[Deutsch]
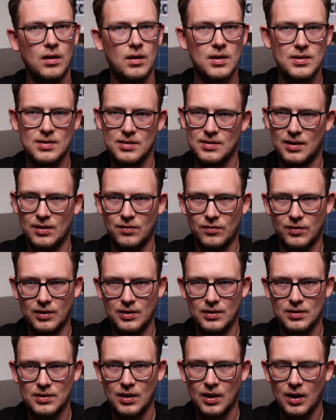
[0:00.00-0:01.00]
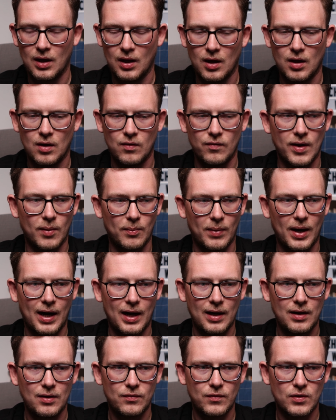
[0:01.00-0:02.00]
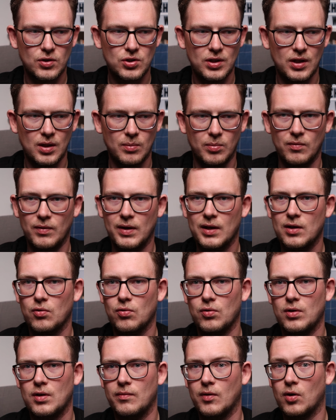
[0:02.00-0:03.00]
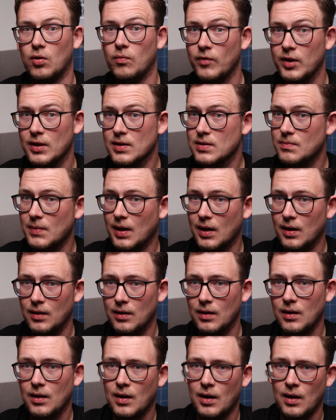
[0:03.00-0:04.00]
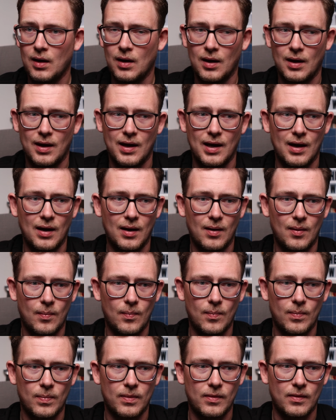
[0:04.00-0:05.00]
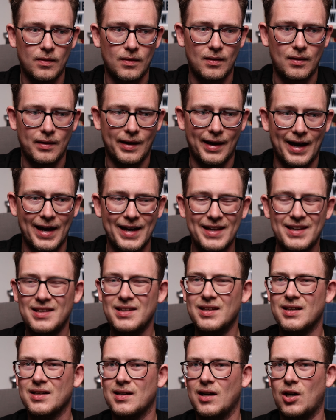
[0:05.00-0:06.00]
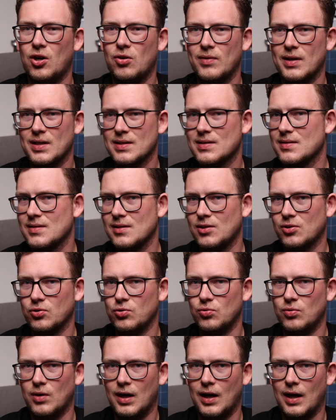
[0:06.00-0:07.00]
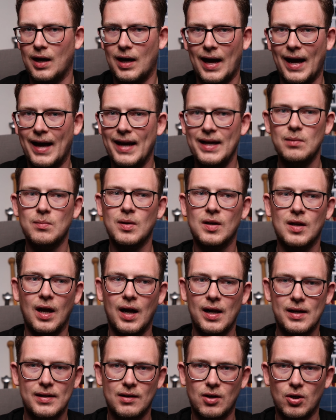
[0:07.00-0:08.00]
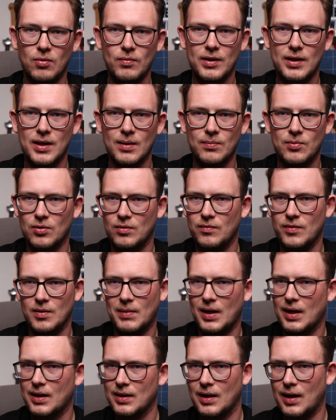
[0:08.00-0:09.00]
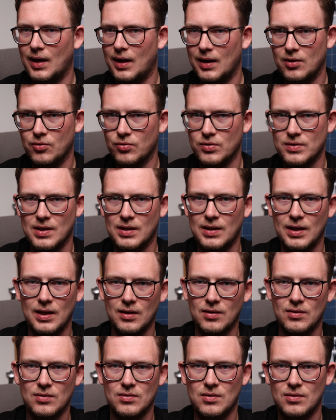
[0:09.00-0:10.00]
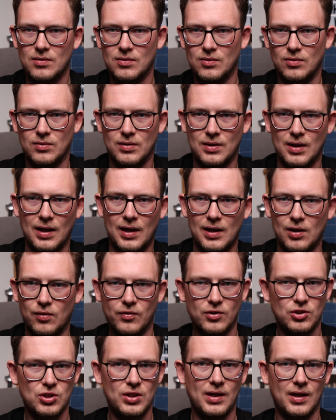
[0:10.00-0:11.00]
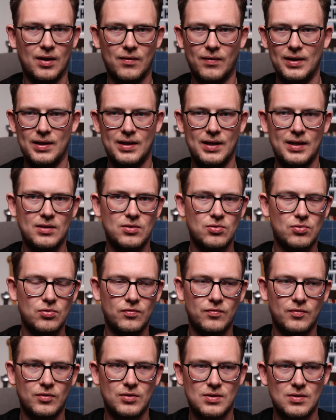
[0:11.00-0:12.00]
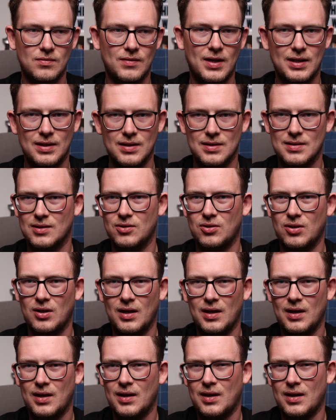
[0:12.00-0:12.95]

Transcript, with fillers: Ist es einfach nicht. Wir haben alle verschiedene Beweggründe, warum wir das machen. Ähm, ein Irrglaube, dass es auch nur ein Mittelalter-Hobby gibt und wir machen da alle unser Ding und dann halt auf verschiedenen Qualitätsstufen und so weiter, ist auch